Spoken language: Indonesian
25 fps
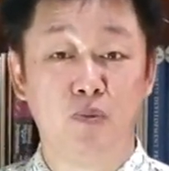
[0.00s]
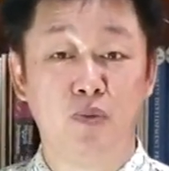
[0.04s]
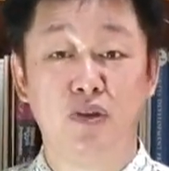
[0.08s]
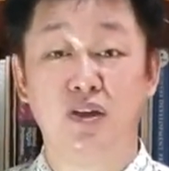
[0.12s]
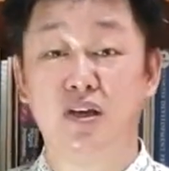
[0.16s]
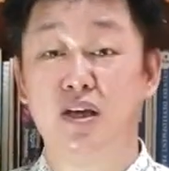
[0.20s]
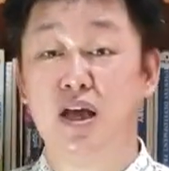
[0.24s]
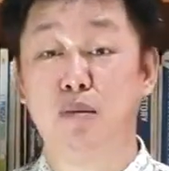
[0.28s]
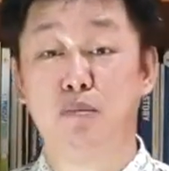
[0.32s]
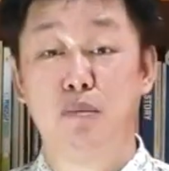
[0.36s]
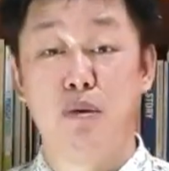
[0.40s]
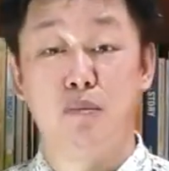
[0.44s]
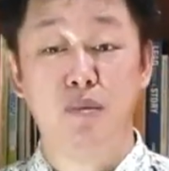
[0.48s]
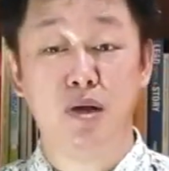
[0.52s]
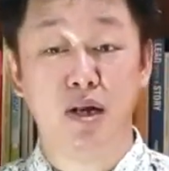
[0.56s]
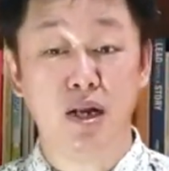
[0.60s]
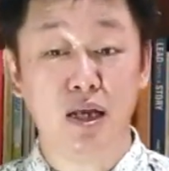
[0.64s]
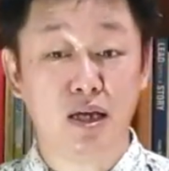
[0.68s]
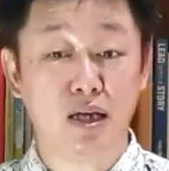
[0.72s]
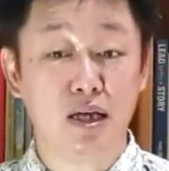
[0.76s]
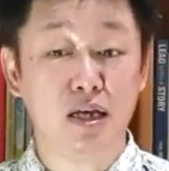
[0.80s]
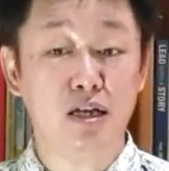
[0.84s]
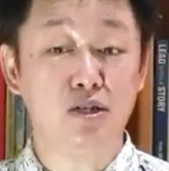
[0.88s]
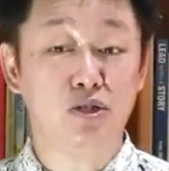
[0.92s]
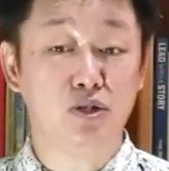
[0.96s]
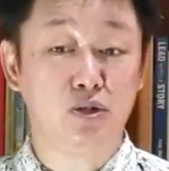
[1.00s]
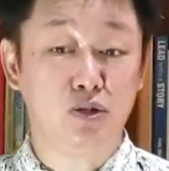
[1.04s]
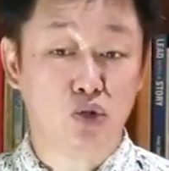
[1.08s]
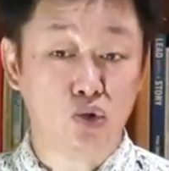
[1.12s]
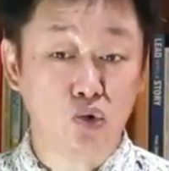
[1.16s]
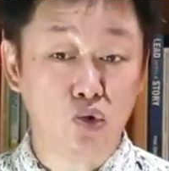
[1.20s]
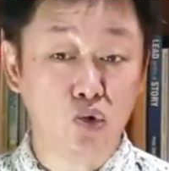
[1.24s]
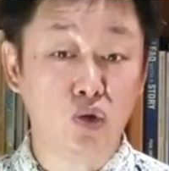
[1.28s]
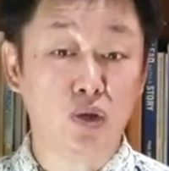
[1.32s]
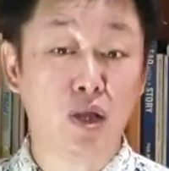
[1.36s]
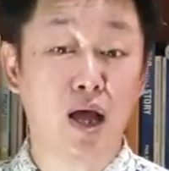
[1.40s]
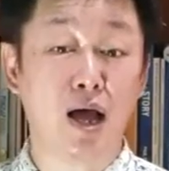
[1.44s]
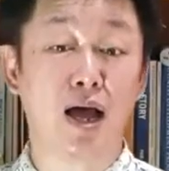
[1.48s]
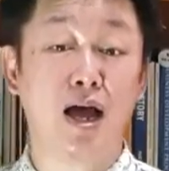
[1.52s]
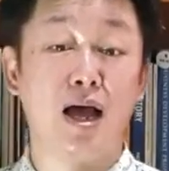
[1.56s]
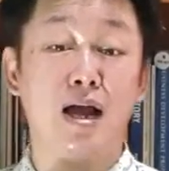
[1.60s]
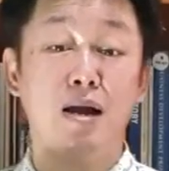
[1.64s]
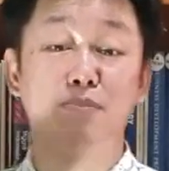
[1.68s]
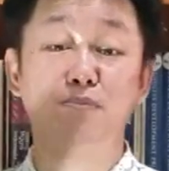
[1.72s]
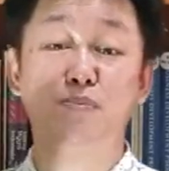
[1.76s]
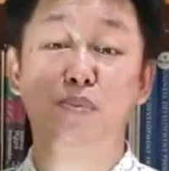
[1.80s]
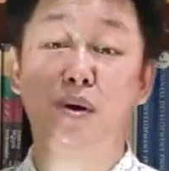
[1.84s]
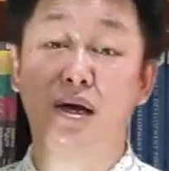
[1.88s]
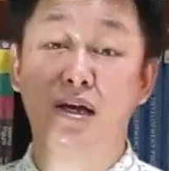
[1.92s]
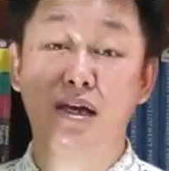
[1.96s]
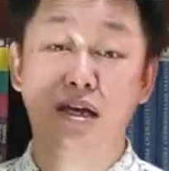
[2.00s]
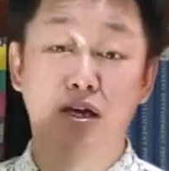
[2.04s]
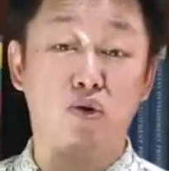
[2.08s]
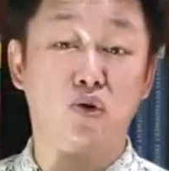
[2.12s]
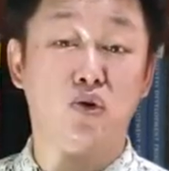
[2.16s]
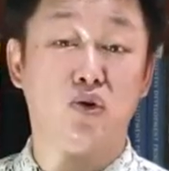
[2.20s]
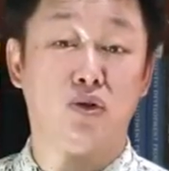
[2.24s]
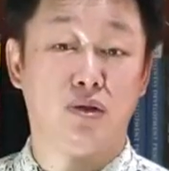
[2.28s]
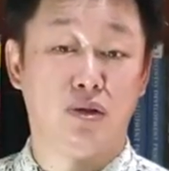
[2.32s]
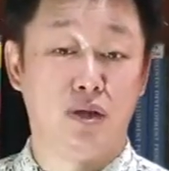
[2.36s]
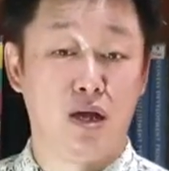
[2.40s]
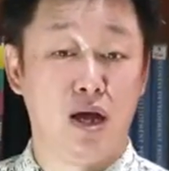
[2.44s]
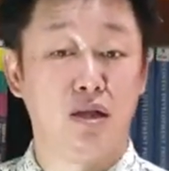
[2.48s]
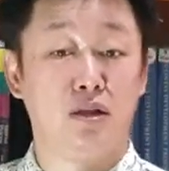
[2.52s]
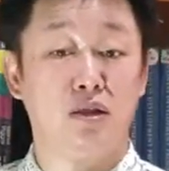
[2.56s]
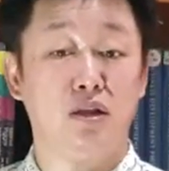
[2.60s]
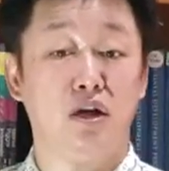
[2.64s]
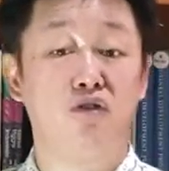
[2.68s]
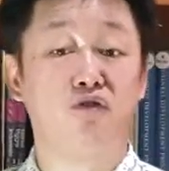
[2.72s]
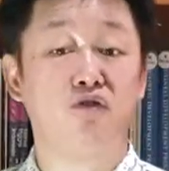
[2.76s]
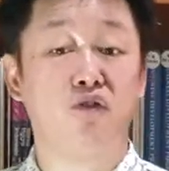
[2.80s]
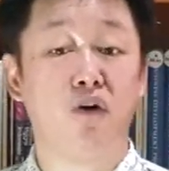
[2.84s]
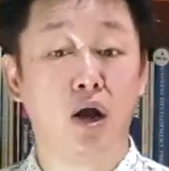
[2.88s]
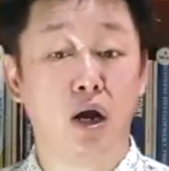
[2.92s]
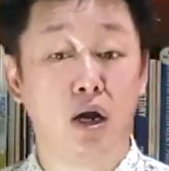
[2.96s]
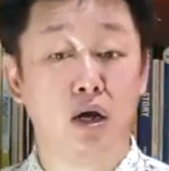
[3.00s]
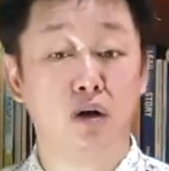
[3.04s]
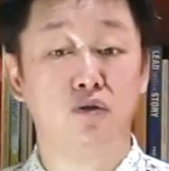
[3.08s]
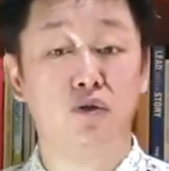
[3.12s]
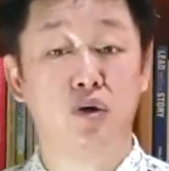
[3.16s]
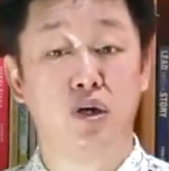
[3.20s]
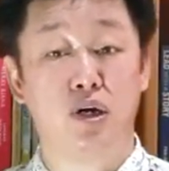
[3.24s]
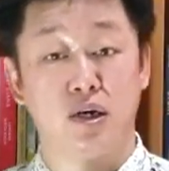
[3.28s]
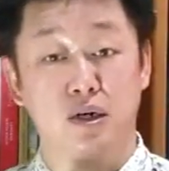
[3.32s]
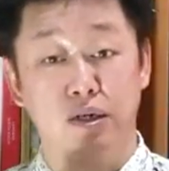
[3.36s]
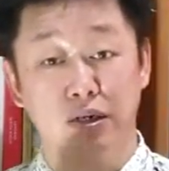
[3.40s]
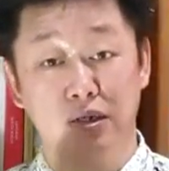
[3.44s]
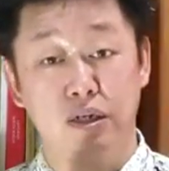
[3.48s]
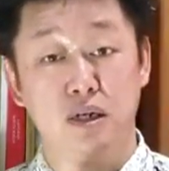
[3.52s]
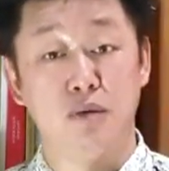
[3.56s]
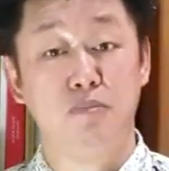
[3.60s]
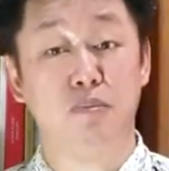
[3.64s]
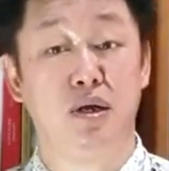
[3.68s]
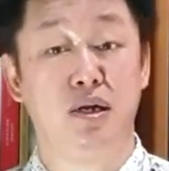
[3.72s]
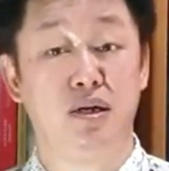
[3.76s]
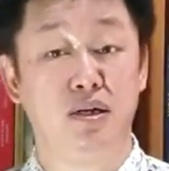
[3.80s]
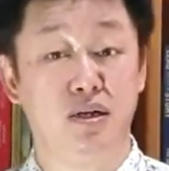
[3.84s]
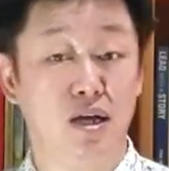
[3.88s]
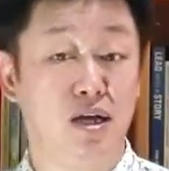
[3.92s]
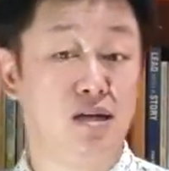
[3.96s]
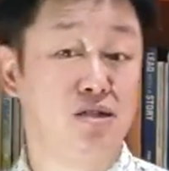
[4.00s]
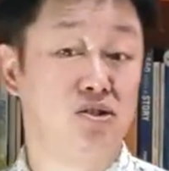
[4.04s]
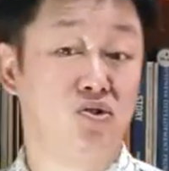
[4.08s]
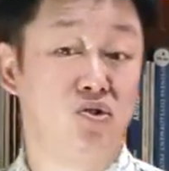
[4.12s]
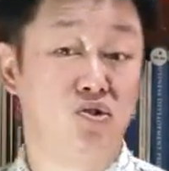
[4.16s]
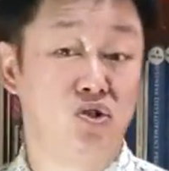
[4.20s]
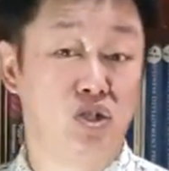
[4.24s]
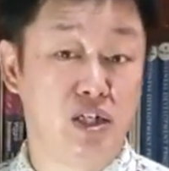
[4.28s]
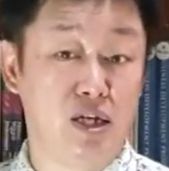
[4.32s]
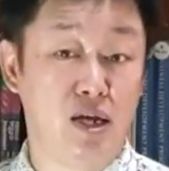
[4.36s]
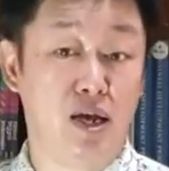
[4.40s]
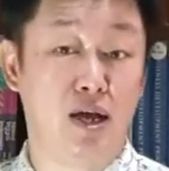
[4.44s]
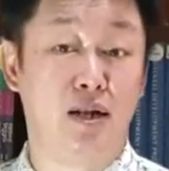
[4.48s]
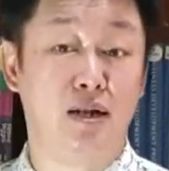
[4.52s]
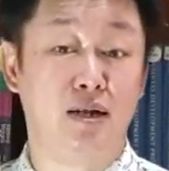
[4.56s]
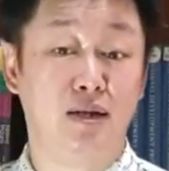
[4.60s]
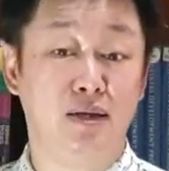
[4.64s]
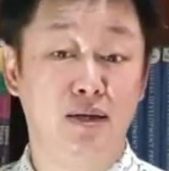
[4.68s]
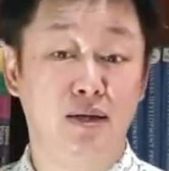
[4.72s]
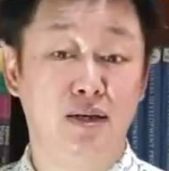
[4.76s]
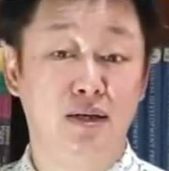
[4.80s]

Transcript: yang memiliki jutaan pengikut atau follower di media sosial.